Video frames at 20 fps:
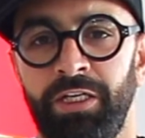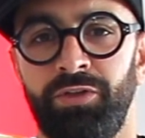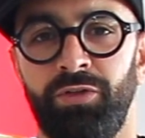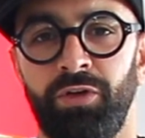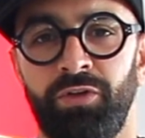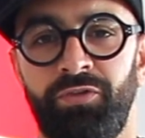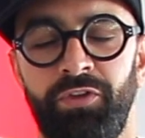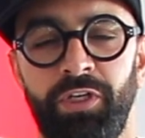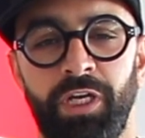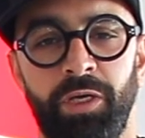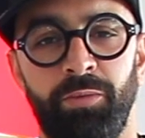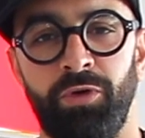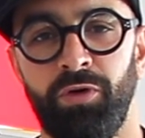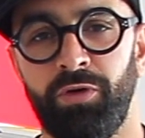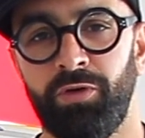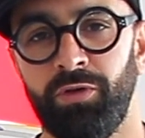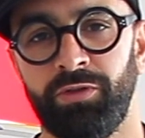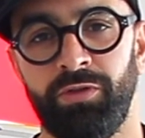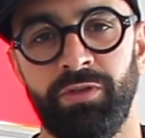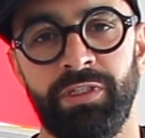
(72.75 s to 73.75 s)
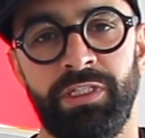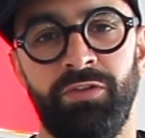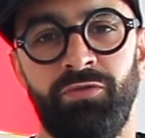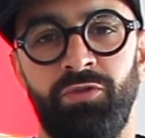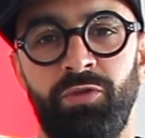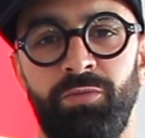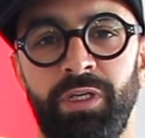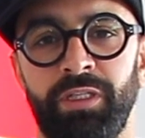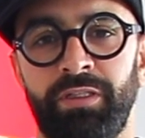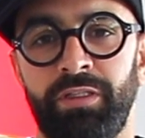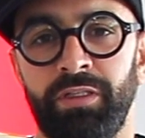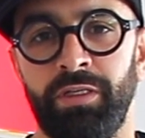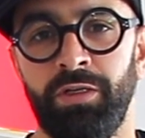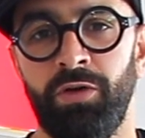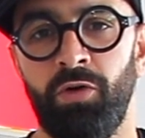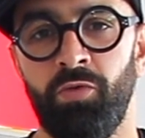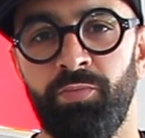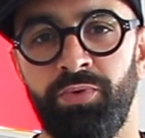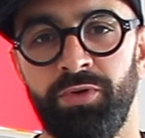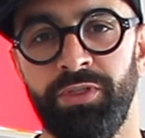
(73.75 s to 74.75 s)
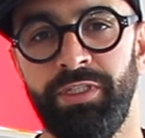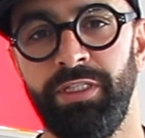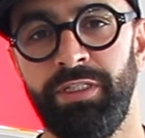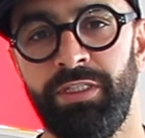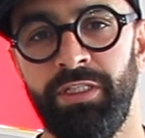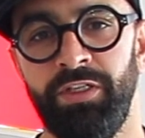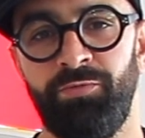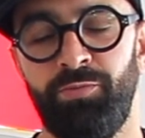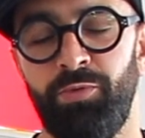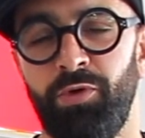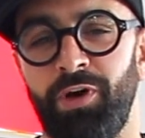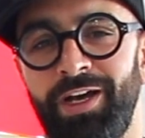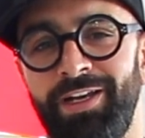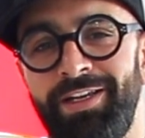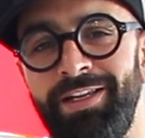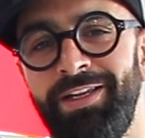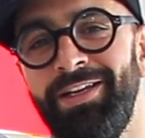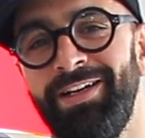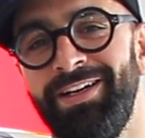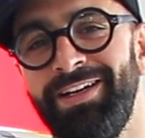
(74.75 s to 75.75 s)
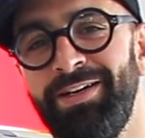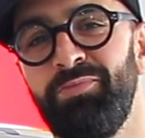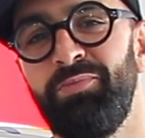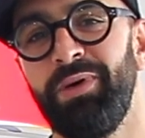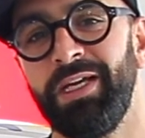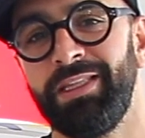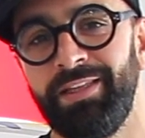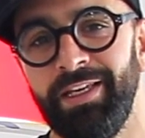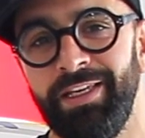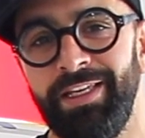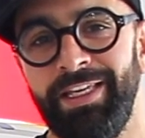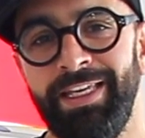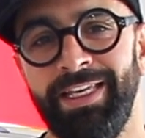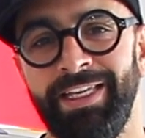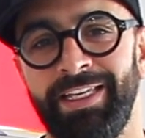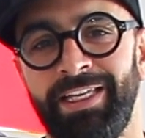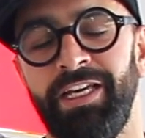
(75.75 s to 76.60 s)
Donc finalement, quand on se lève le matin, on positif pour aller euh, batailler,